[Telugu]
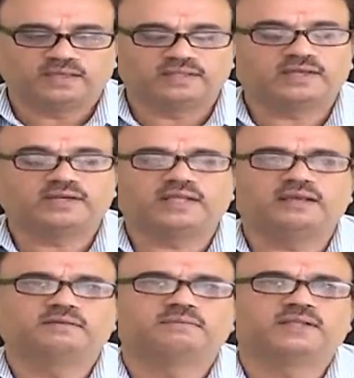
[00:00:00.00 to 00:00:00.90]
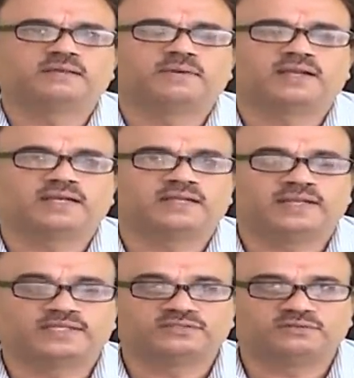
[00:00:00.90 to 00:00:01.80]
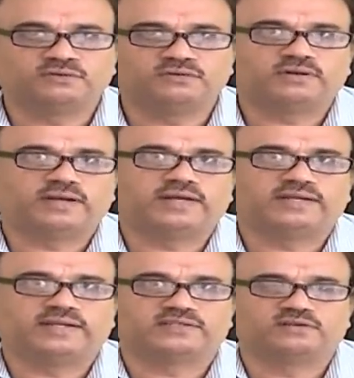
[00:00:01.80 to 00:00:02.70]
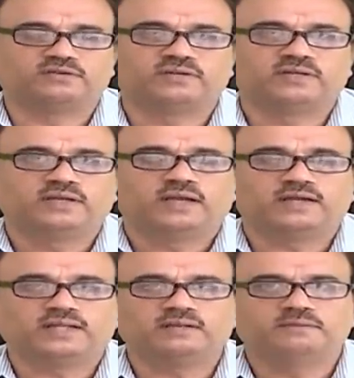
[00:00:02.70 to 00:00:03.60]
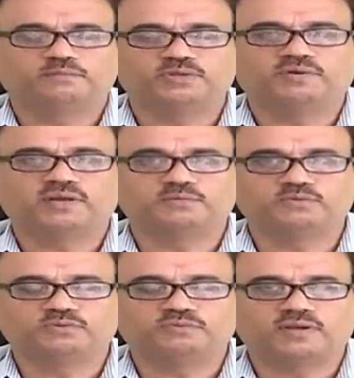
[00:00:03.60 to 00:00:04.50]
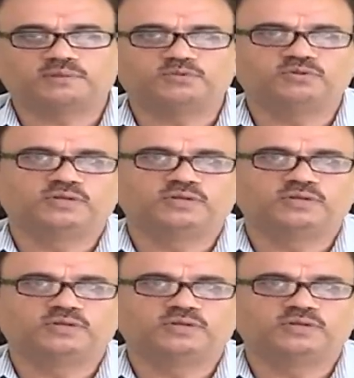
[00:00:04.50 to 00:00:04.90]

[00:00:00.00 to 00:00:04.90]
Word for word: ఎందుకంటే మనకి మార్కెట్ నెక్స్ట్ రెండు ట్రేడింగ్ డేస్లో అంటే బుధవారము గురువారము